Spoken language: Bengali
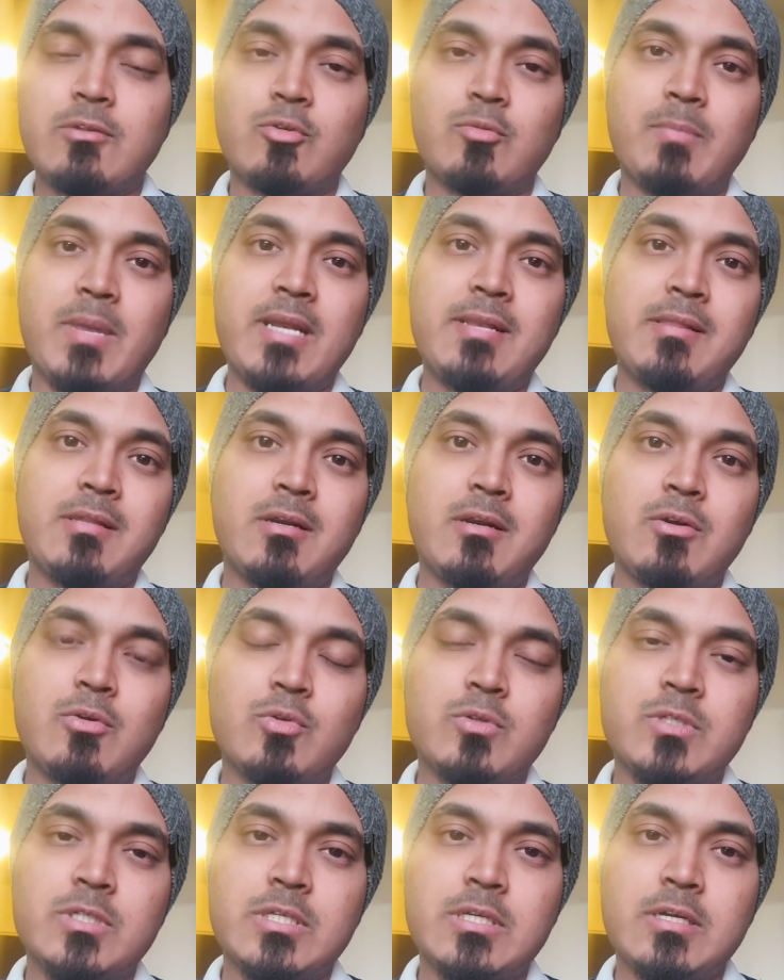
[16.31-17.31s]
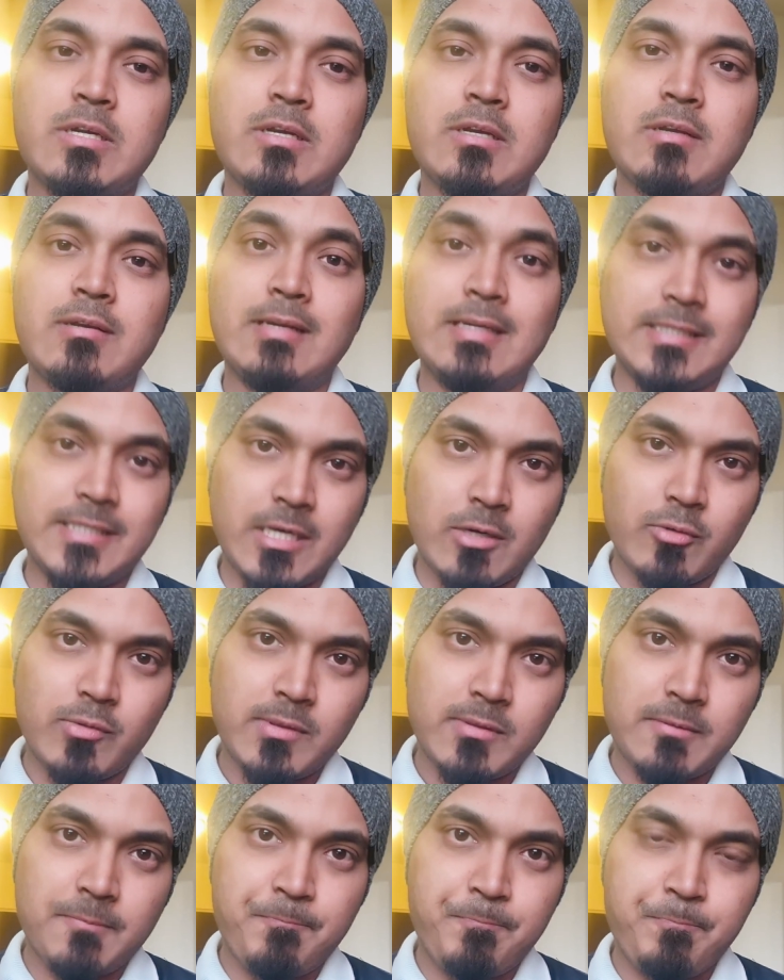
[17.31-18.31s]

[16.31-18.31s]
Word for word: তো ম্যানসের হচ্ছে নিশ হাউস